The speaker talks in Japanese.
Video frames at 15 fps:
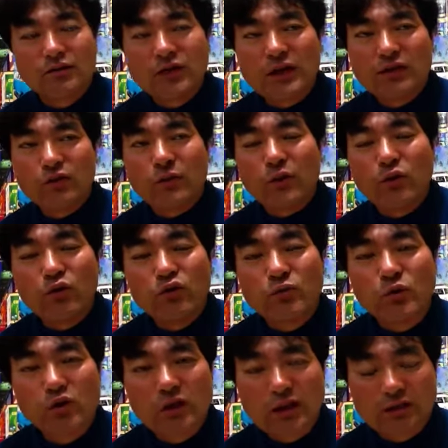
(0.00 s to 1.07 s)
油断とはこういう
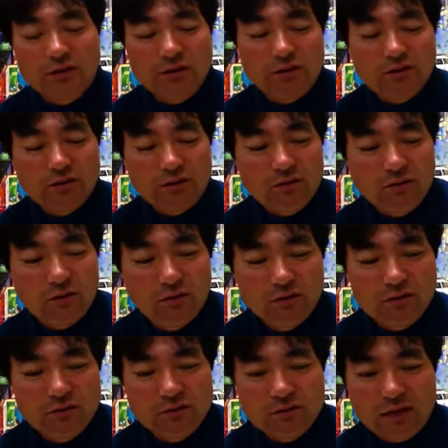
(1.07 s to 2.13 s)
ものなんです
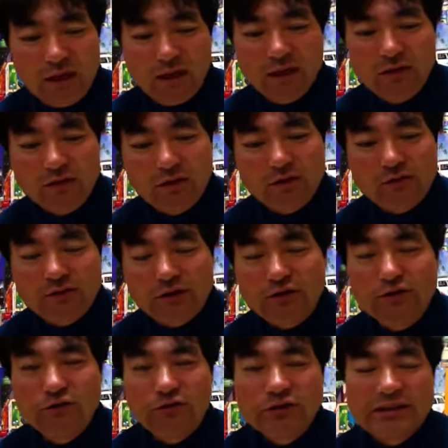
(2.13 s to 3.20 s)
よ、って、ダウスが
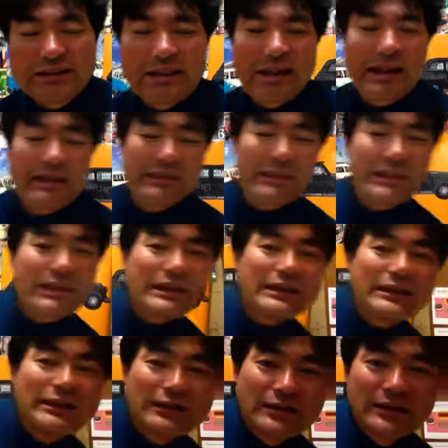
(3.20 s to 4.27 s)
言いたかっただ
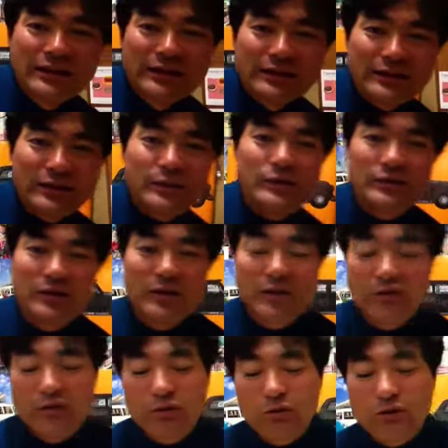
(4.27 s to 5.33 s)
けなんですね。
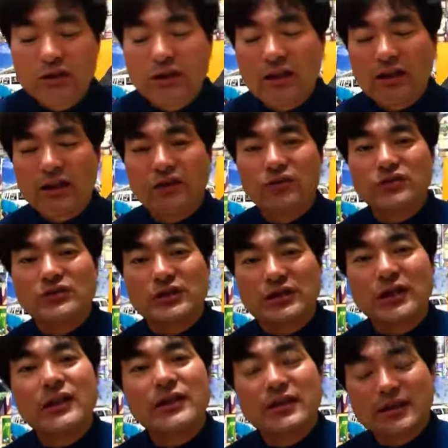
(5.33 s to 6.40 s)
ストーリー展開として
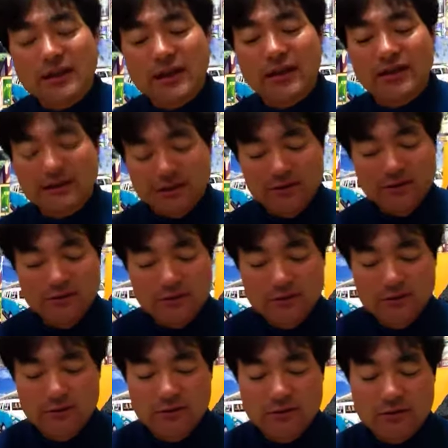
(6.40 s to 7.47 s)
ね。はい。
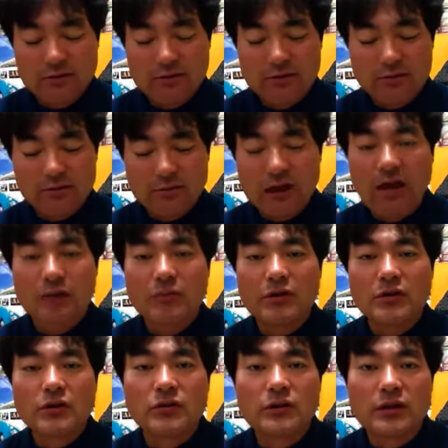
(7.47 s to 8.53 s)
まああん
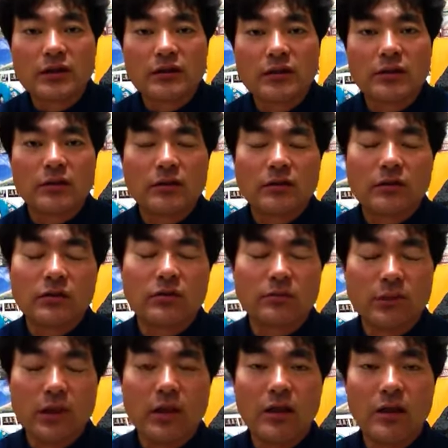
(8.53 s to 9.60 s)
まり言えないんであれまですけど
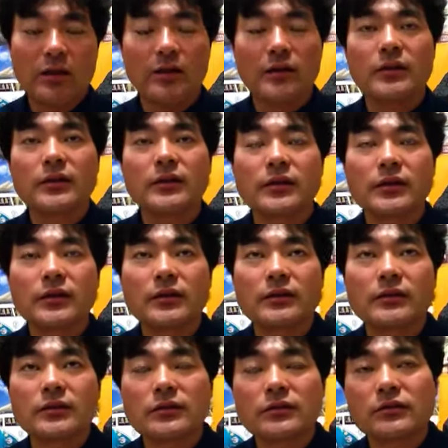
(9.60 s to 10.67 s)
ねはい
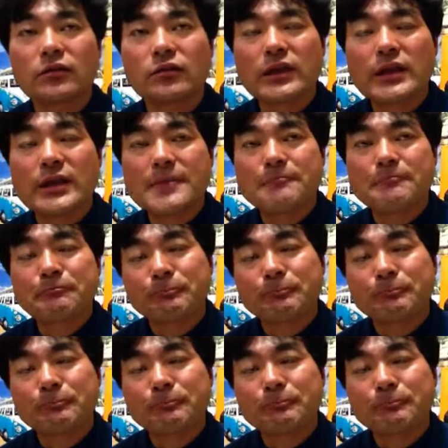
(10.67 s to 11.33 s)
ですので